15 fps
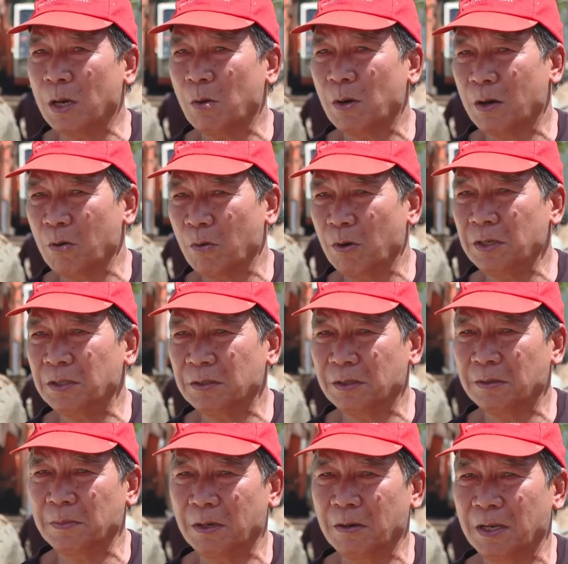đầu là cũng có
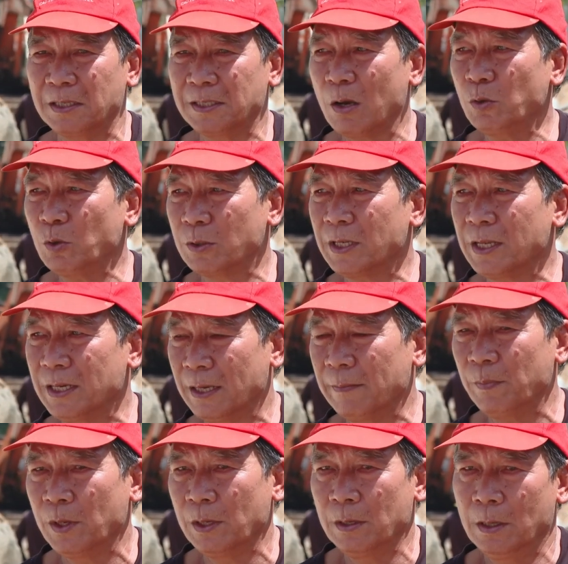sự mà gọi là xáo trộn gia đình
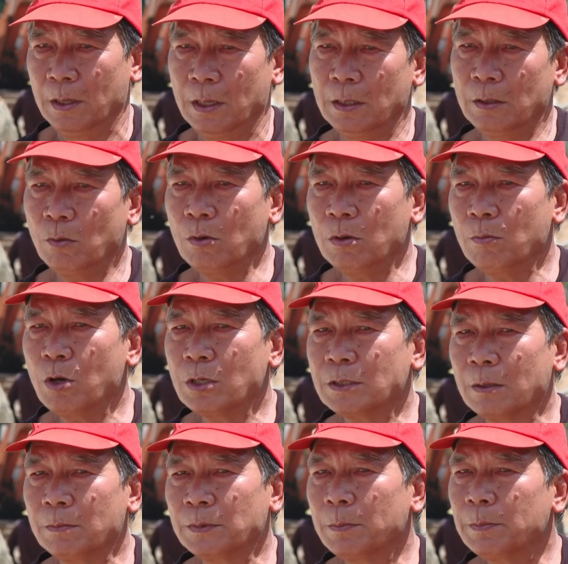lắm. Chú cứ mưa
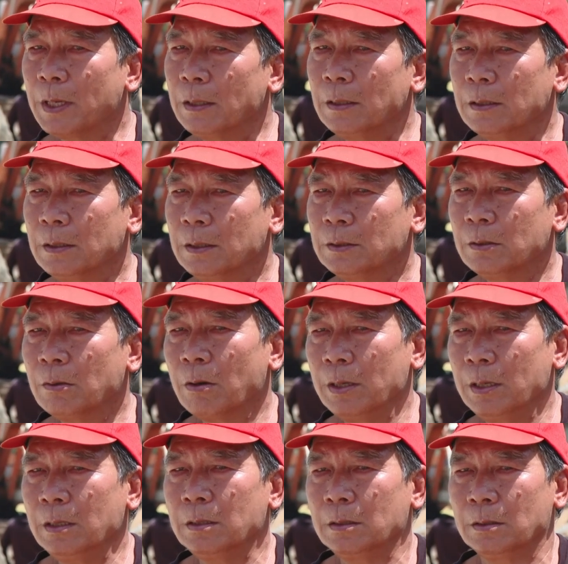dầm thấm đất, chú
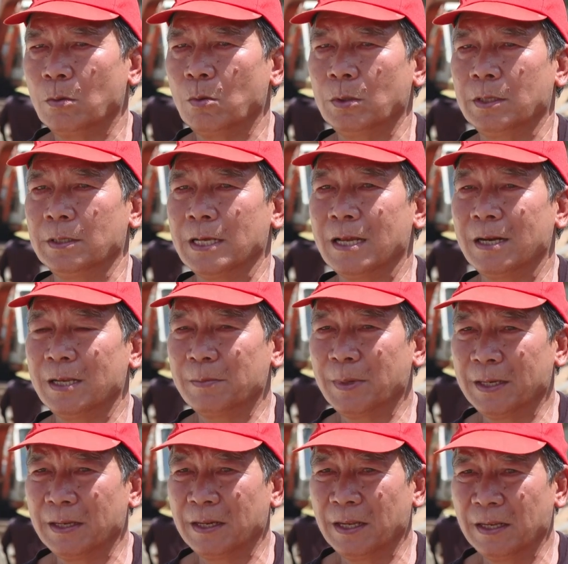nói thôi thì nhà đình
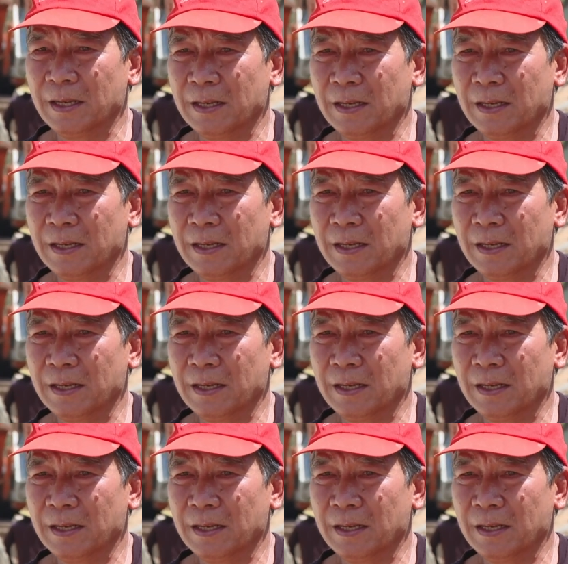mình thì